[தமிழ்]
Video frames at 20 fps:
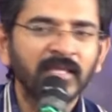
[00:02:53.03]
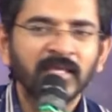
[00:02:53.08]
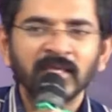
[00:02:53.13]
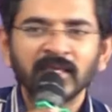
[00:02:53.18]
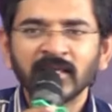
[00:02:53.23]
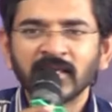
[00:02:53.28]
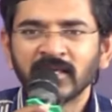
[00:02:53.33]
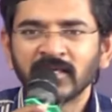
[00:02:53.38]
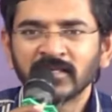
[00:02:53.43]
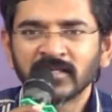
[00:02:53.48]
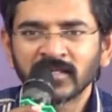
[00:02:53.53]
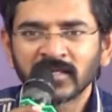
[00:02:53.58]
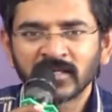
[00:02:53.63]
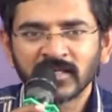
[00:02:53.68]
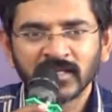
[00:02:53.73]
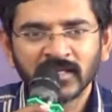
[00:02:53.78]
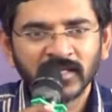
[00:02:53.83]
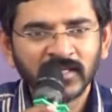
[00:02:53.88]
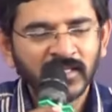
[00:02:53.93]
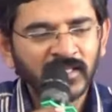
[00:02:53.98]
இங்கே
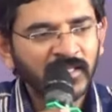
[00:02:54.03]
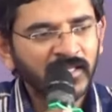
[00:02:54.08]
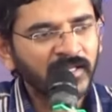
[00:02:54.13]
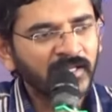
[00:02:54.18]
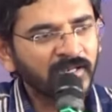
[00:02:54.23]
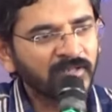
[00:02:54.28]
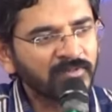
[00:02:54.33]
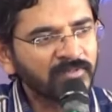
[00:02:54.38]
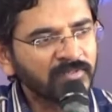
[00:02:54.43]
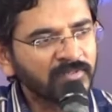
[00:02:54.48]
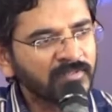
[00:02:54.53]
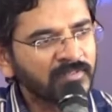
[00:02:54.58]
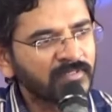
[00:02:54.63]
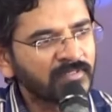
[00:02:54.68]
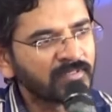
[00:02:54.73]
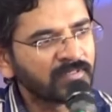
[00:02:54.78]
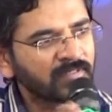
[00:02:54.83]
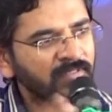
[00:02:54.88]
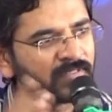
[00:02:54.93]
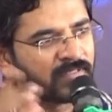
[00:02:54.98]
இருக்கிற நீங்களோ
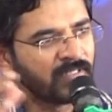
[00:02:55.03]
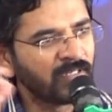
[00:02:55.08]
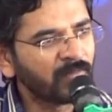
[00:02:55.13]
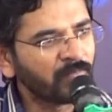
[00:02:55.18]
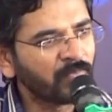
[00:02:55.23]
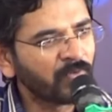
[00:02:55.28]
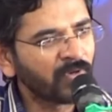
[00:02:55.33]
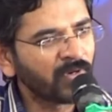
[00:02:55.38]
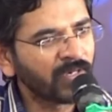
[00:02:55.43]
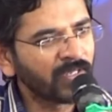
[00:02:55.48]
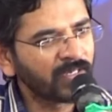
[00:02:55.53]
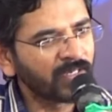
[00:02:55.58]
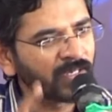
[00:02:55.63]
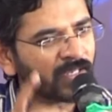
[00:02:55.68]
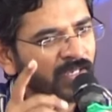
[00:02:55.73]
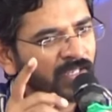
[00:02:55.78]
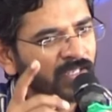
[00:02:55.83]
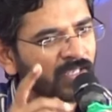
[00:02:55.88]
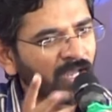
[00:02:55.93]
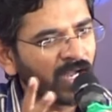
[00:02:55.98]
திருப்பூரில்
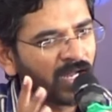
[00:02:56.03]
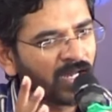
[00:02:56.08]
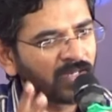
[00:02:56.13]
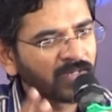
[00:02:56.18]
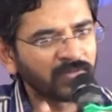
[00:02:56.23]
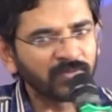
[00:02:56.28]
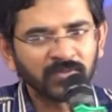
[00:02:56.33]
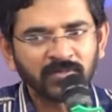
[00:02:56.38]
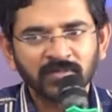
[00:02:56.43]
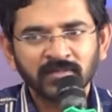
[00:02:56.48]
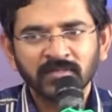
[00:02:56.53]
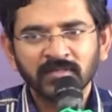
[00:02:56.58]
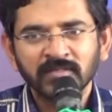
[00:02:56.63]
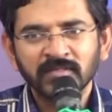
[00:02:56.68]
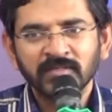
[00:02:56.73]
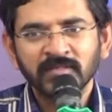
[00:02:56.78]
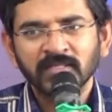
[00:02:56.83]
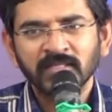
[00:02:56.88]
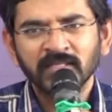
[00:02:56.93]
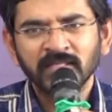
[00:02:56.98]
இருக்கிற யாரோ
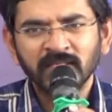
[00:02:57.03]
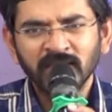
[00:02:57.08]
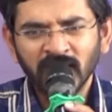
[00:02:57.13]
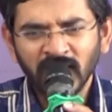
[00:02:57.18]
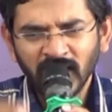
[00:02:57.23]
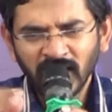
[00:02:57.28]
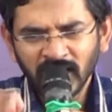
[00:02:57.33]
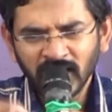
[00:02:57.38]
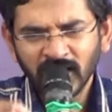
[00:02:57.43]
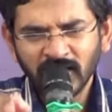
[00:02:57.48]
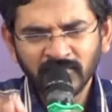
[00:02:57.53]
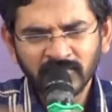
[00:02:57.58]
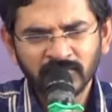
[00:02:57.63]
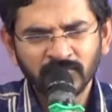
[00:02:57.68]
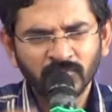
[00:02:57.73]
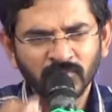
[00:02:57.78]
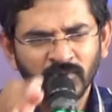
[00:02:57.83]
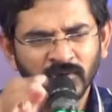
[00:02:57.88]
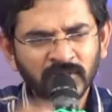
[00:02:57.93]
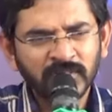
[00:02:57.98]
யாராவது
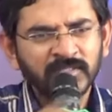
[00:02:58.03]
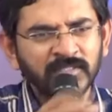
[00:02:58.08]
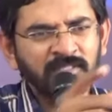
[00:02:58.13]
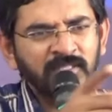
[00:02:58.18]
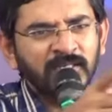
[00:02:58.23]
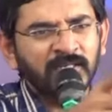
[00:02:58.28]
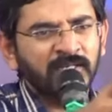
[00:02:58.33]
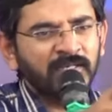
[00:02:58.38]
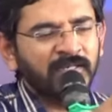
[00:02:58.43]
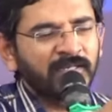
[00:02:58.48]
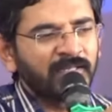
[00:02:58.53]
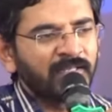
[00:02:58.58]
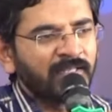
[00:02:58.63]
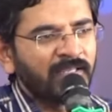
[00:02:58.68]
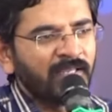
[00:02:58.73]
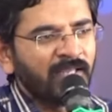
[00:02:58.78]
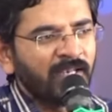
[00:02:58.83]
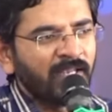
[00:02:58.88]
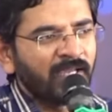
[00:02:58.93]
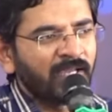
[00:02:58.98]
ஒருத்தர்
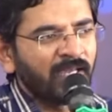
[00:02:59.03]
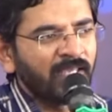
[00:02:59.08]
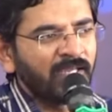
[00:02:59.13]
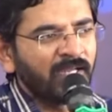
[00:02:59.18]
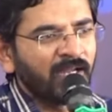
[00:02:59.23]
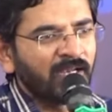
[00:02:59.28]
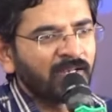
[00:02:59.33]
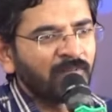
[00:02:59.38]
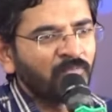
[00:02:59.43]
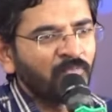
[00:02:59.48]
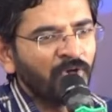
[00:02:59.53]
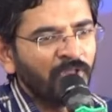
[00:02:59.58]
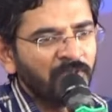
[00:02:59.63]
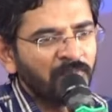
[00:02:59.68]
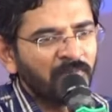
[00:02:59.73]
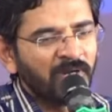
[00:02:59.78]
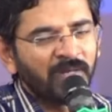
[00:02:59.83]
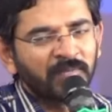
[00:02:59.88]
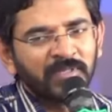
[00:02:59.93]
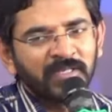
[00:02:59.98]
என்னை கை காட்ட
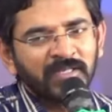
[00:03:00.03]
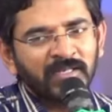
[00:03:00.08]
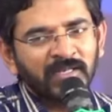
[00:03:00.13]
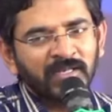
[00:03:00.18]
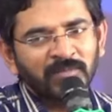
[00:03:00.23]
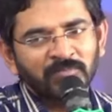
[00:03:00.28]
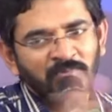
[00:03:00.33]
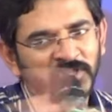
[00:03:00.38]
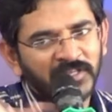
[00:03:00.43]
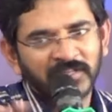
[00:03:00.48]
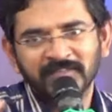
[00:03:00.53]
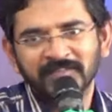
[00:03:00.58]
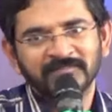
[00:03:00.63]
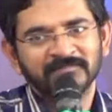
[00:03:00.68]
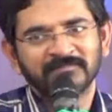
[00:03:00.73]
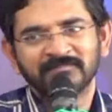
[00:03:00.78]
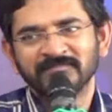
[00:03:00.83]
முடியுமா அப்படின்னு கேட்டால் முடியாது